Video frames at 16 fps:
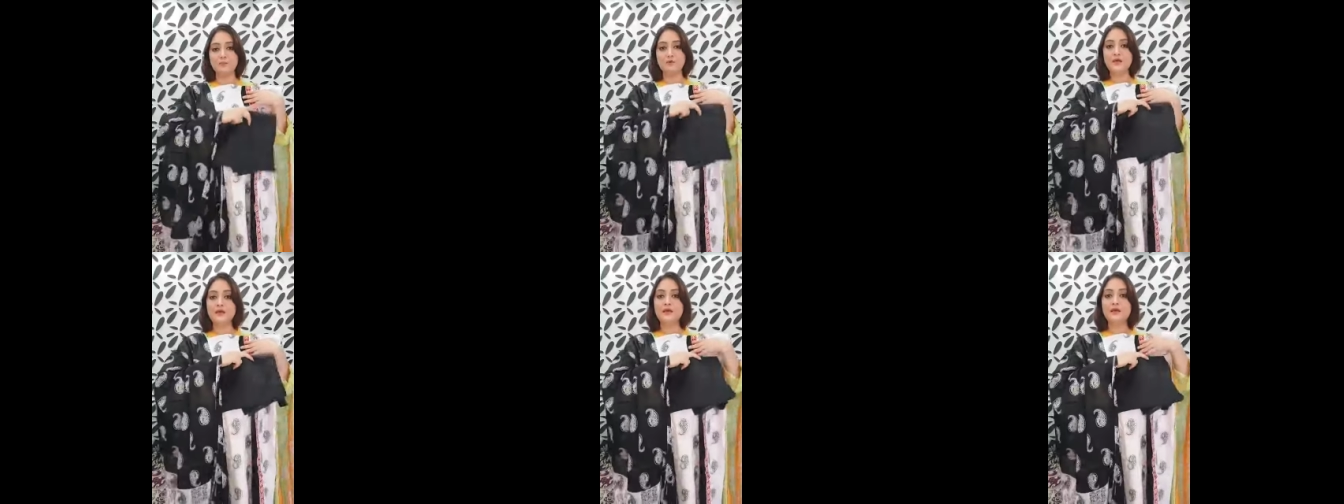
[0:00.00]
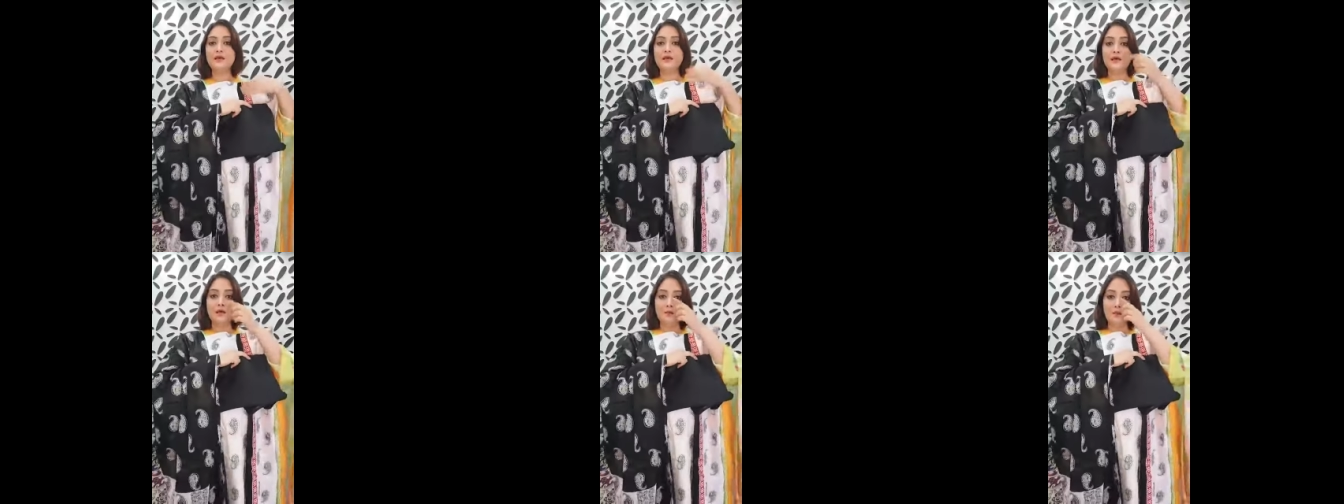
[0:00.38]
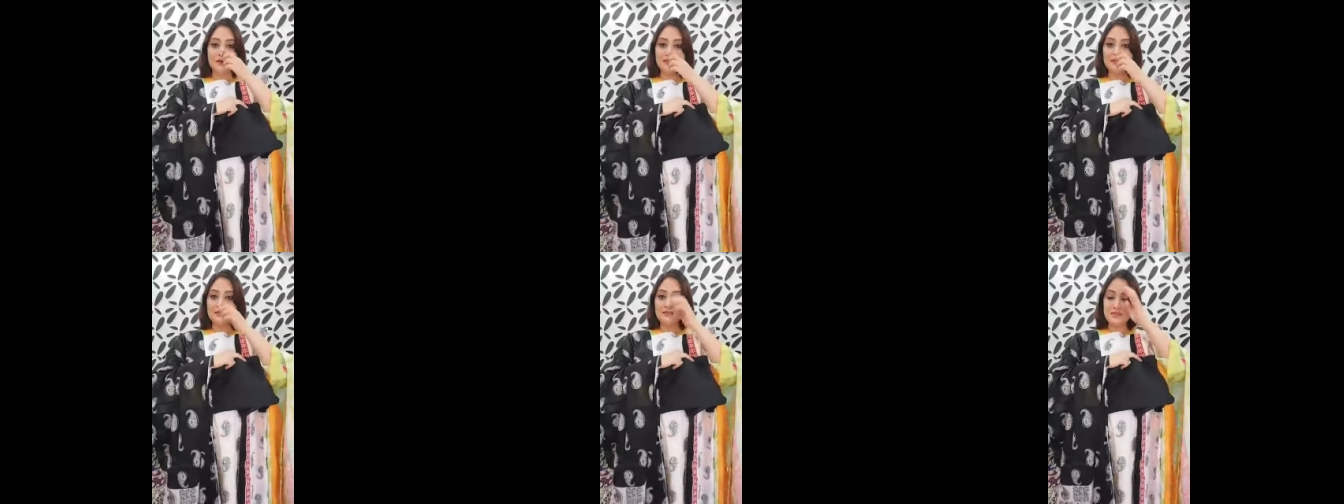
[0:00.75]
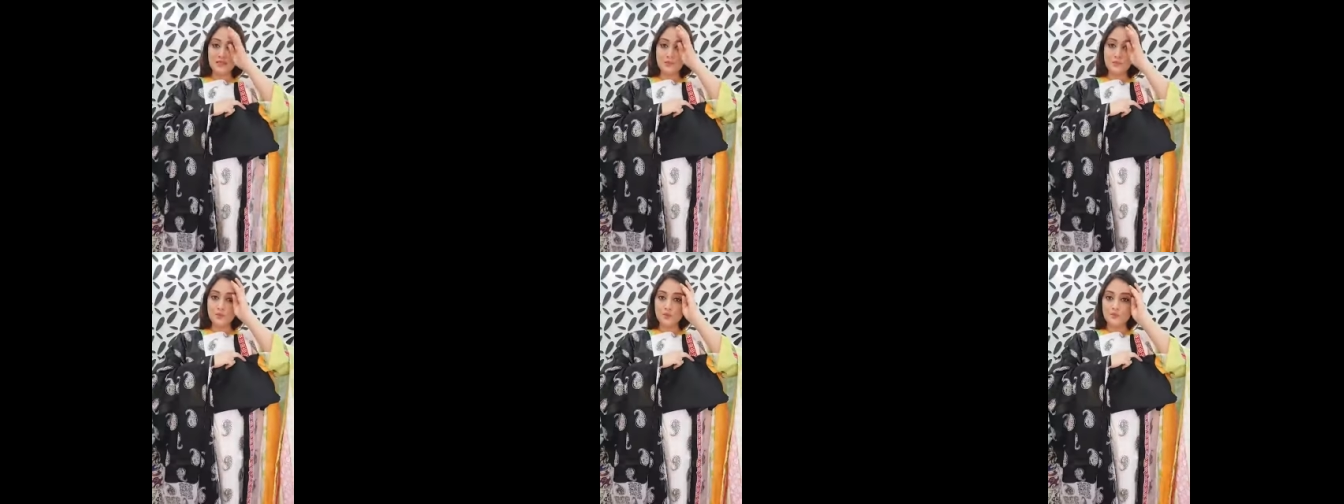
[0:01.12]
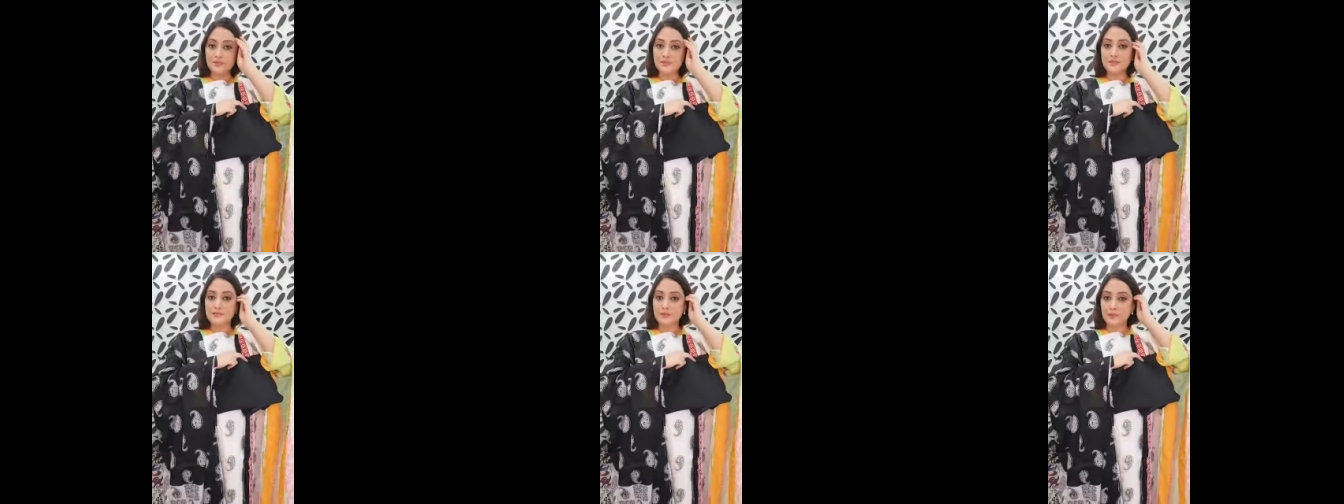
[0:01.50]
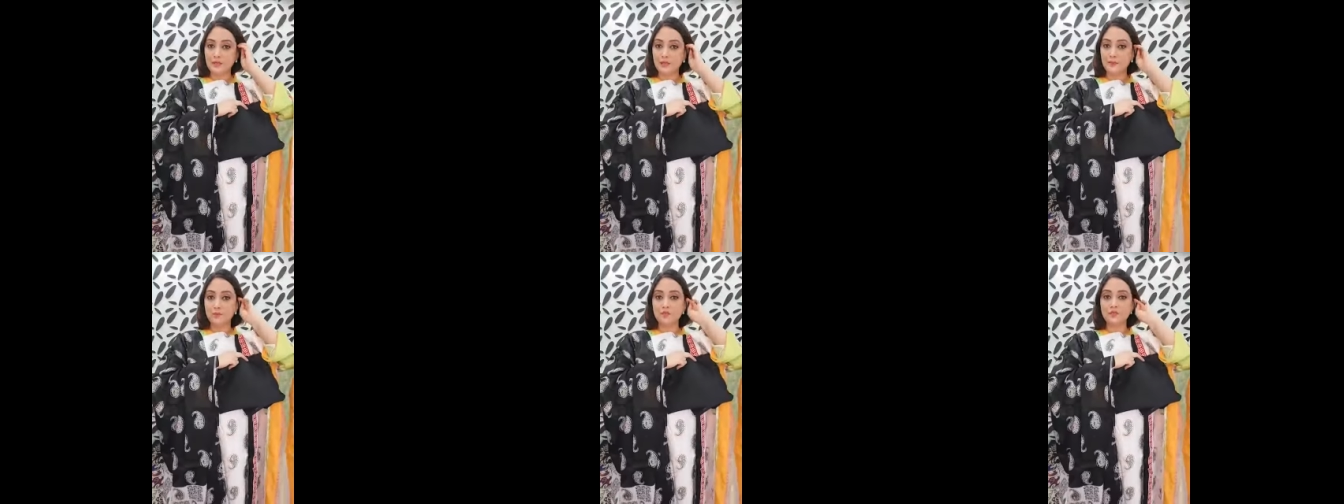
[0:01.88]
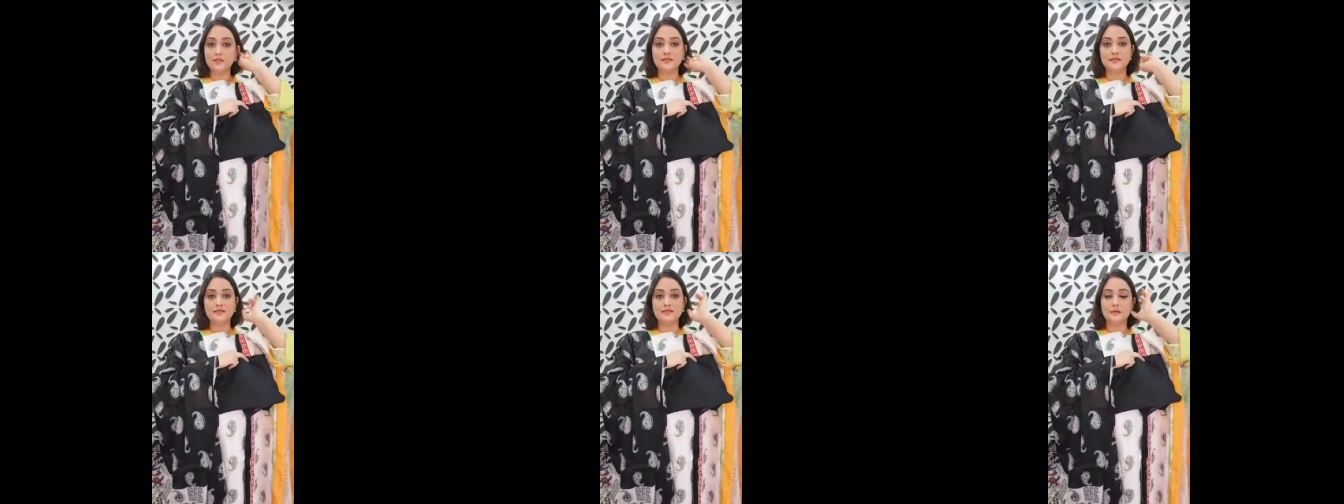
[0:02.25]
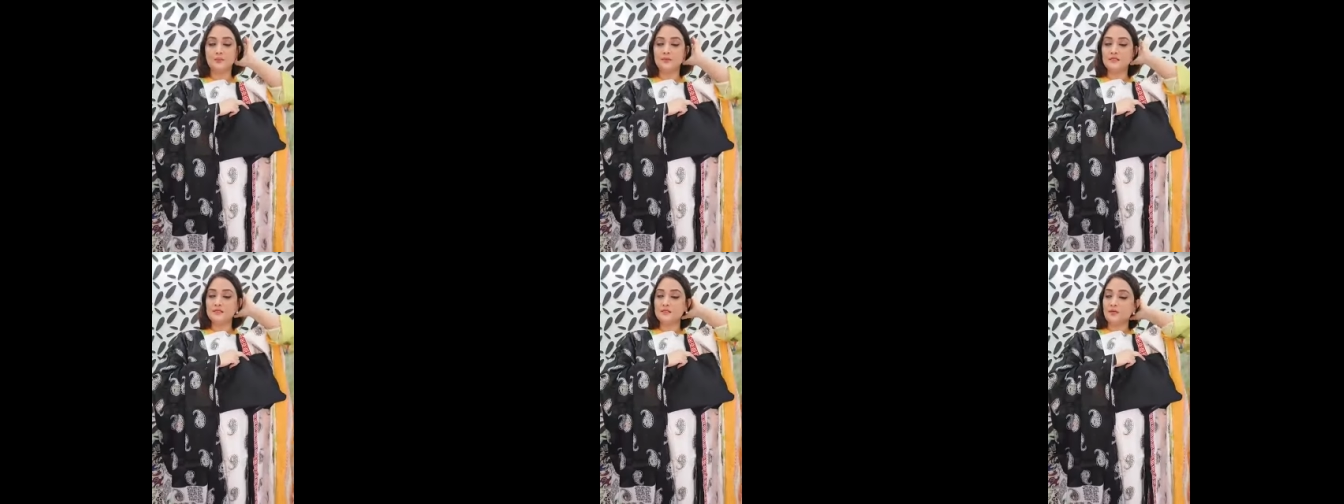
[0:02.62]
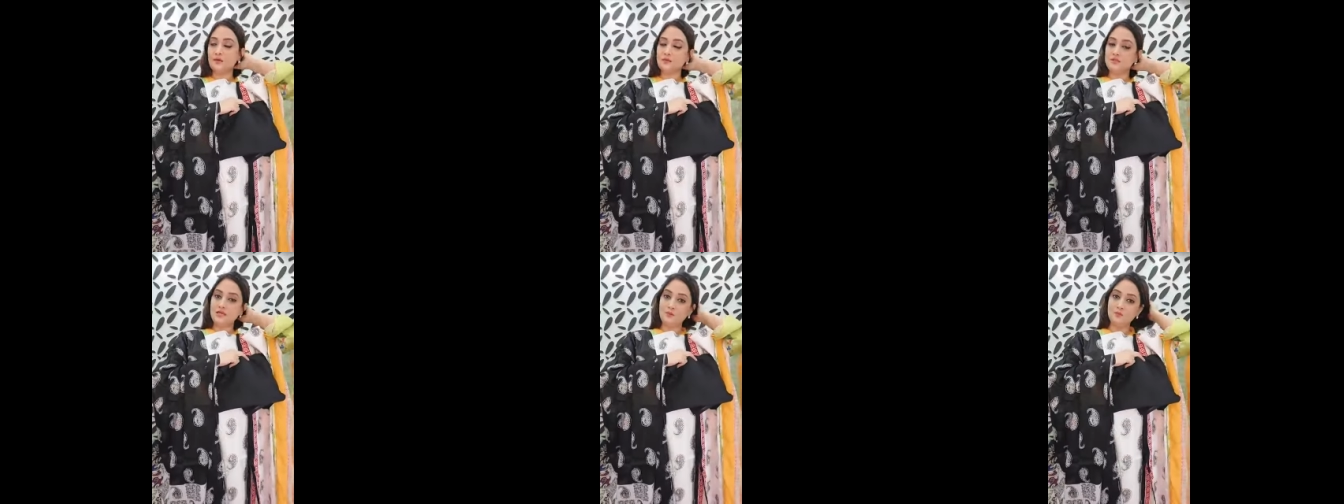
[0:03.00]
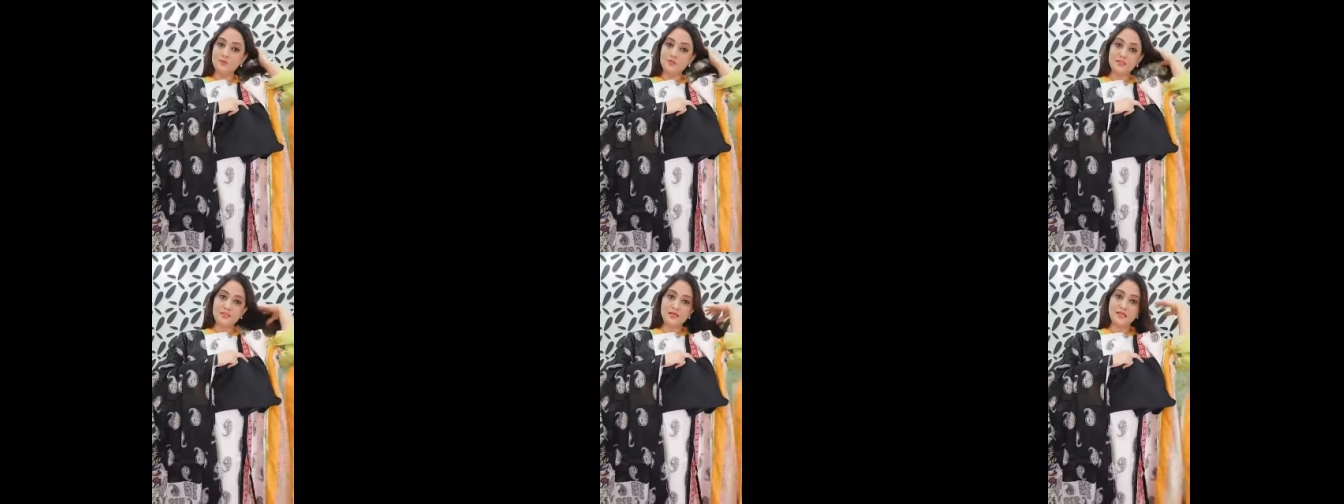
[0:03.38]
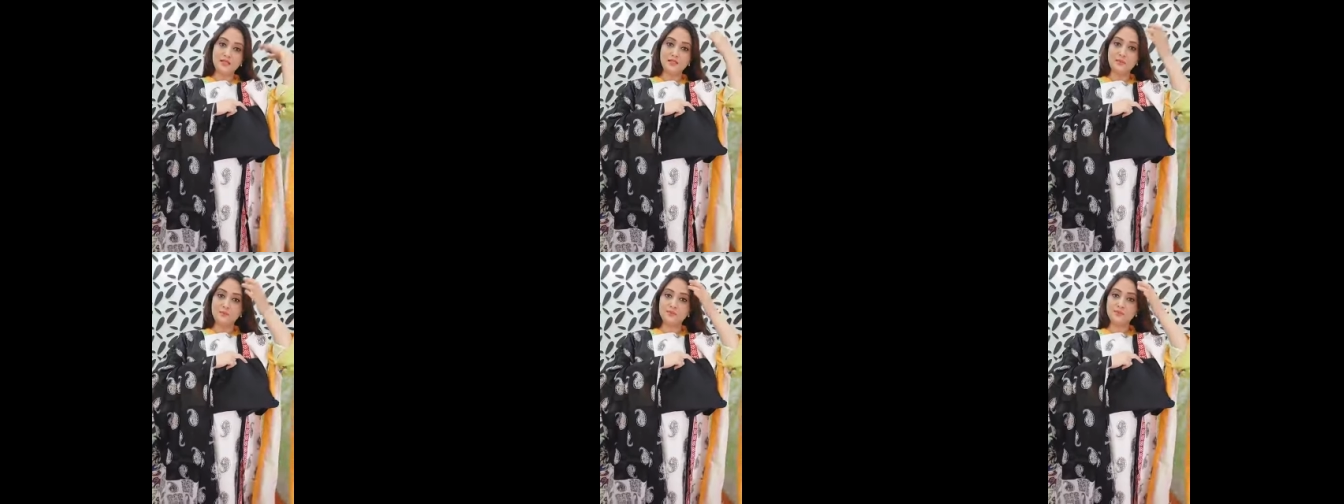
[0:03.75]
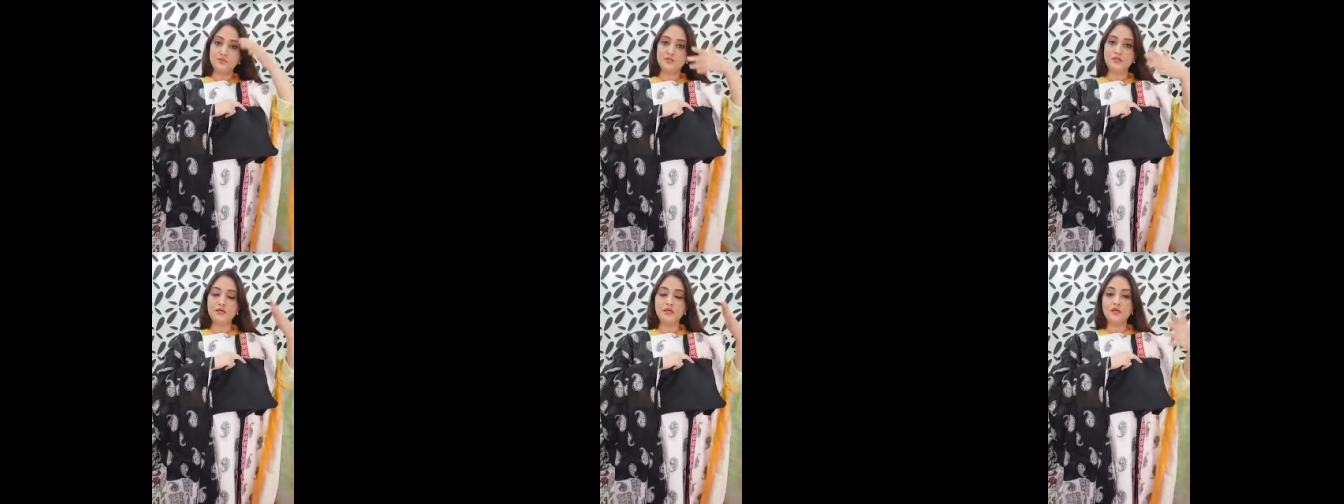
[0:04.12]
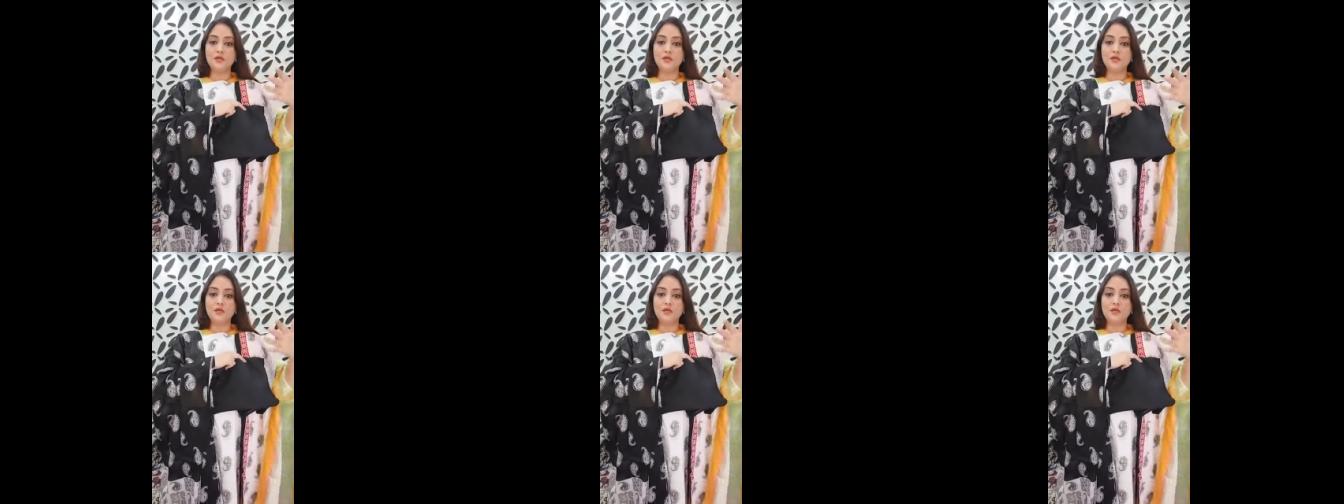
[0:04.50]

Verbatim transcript: আপুকে মেসেঞ্জারে বলতে মানে বলতে চাইছিলাম বাট যেটা হচ্ছে আপু ডিজাইন আমি যদি